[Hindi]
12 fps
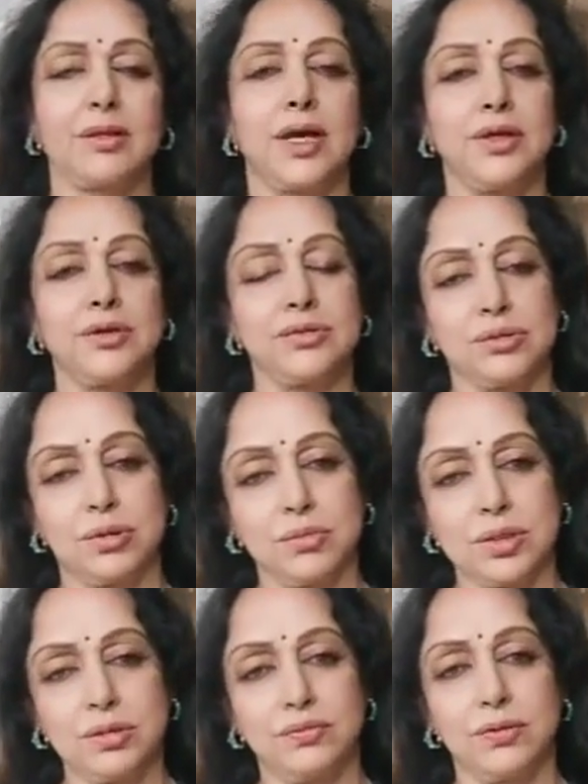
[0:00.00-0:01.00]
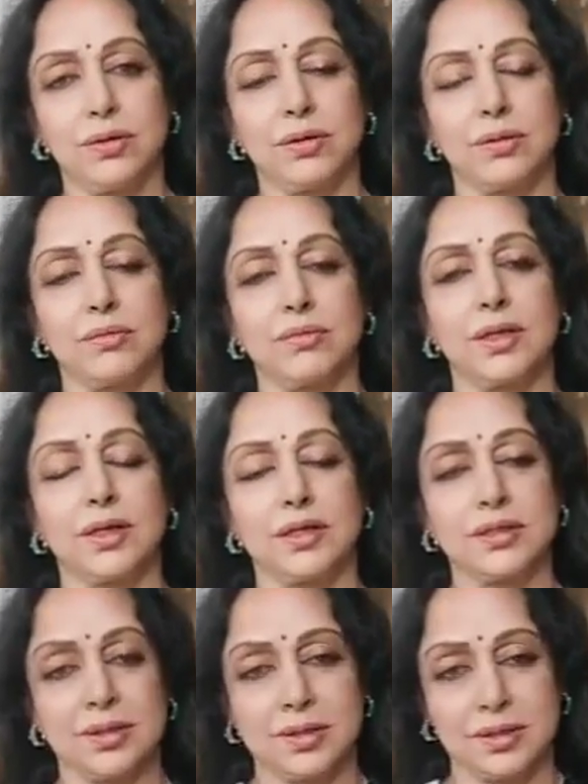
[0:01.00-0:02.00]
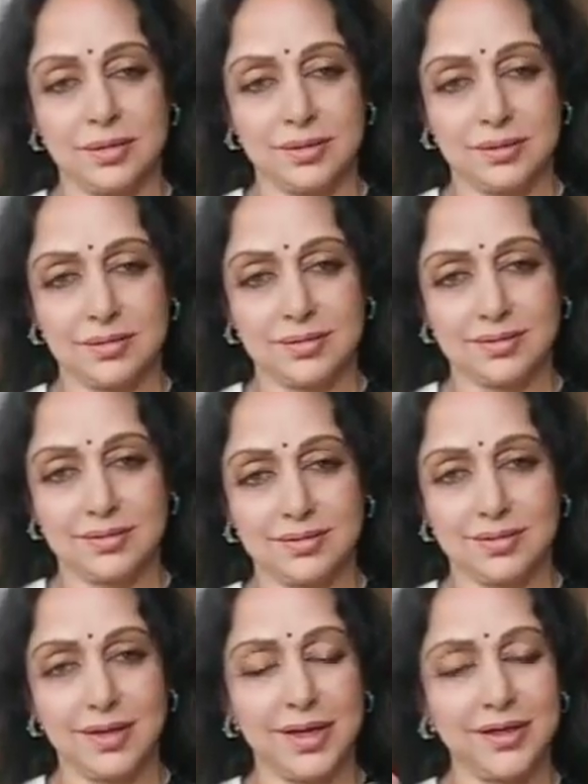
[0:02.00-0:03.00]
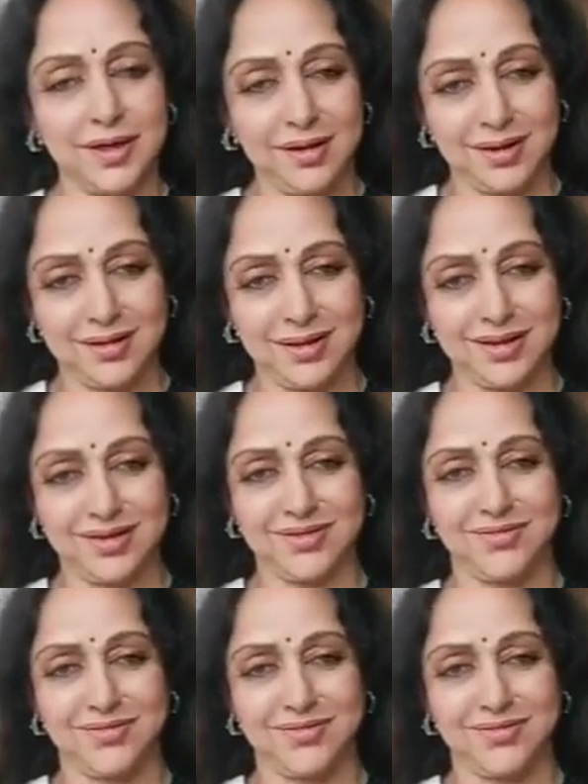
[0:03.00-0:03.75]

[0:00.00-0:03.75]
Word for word: थैंक यू सो मच फॉर द कंसर्न राधे राधे